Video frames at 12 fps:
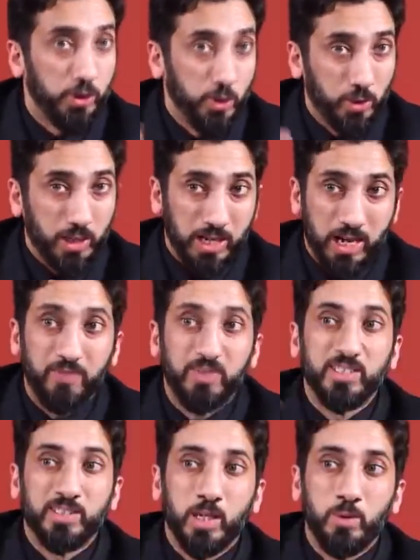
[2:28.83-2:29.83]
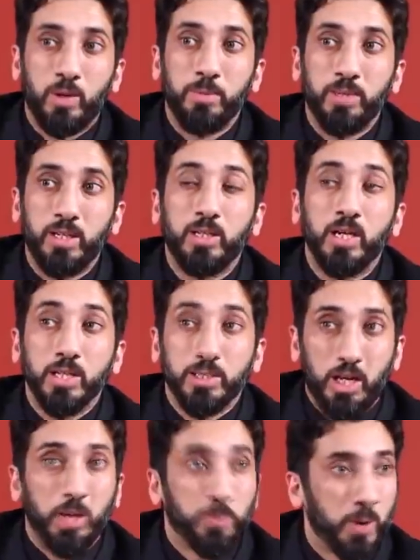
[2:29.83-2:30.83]
মানে যথাযথ সাবধানতা
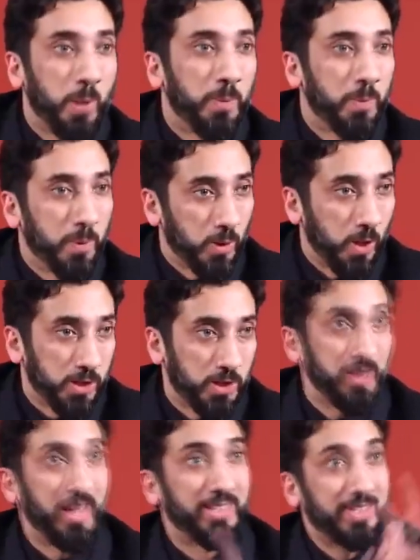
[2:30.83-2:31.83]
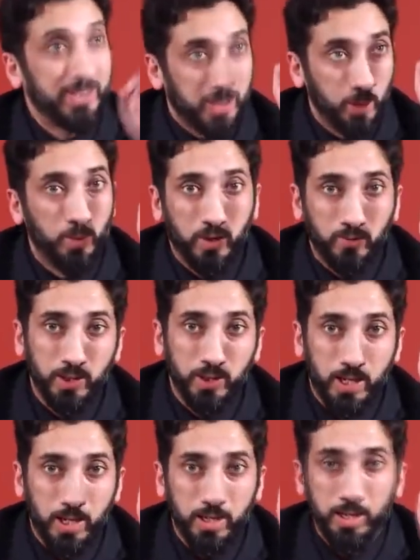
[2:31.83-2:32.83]
অবলম্বন করো শুধু আল্লাহর ব্যাপারে
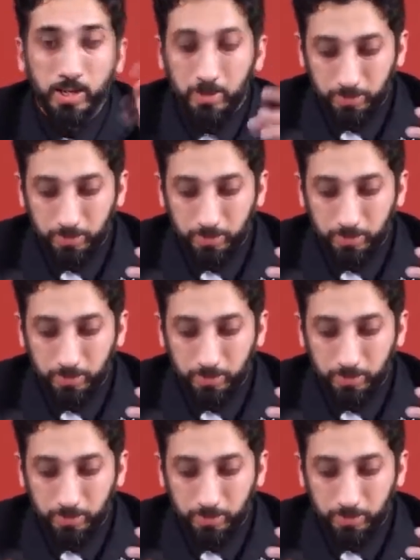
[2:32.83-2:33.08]
সাবধানতা নয়